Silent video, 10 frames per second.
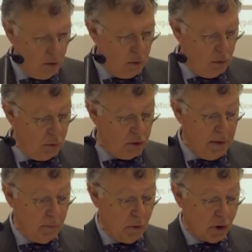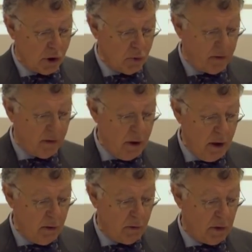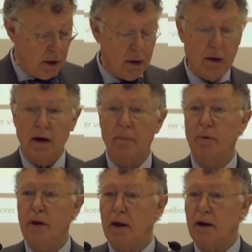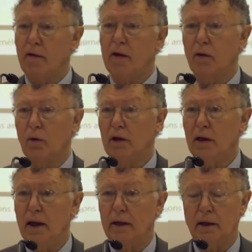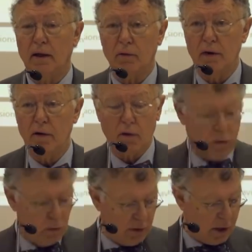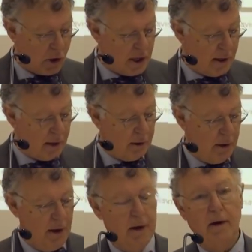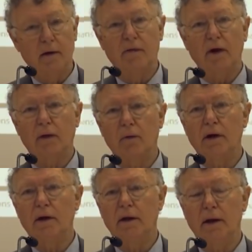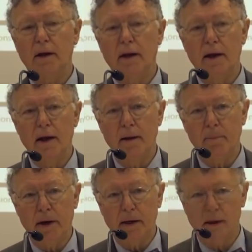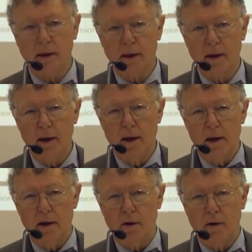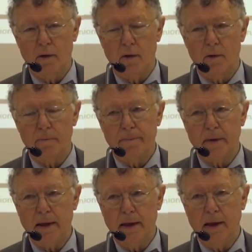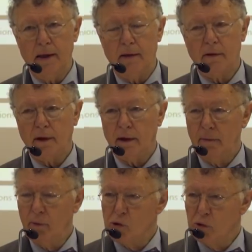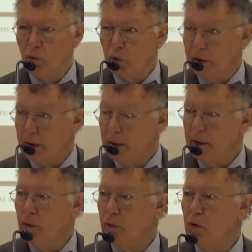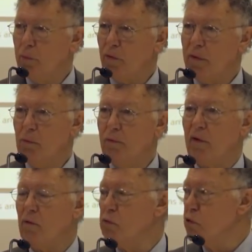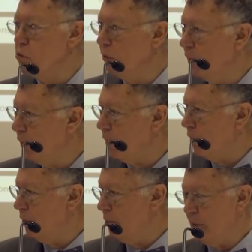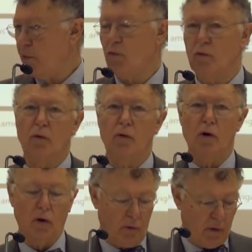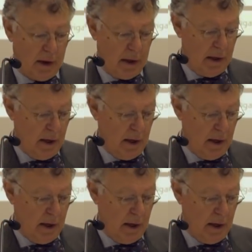Alors le, thème que j'ai choisi, c'est la paix et la sécurité internationale selon la charte, virtualité et pratique. Euh, et c'est un thème que je voudrais traiter autant que possible de façon juridique, parce que Laurence